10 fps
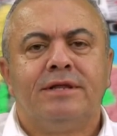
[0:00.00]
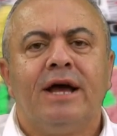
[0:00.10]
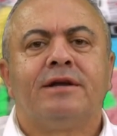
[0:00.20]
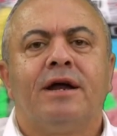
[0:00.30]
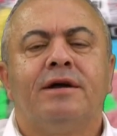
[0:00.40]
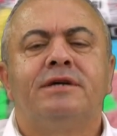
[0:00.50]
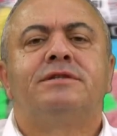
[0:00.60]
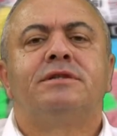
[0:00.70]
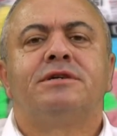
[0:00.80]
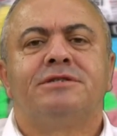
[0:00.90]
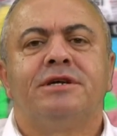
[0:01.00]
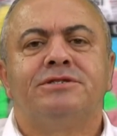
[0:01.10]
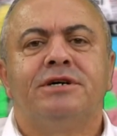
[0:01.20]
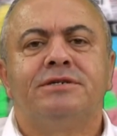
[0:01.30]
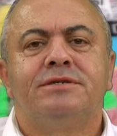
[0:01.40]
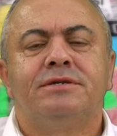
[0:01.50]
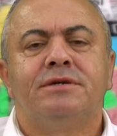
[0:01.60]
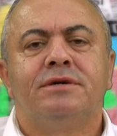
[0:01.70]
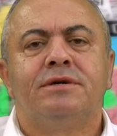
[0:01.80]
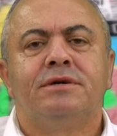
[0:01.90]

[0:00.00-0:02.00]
tekrar nasıl kazanacağız?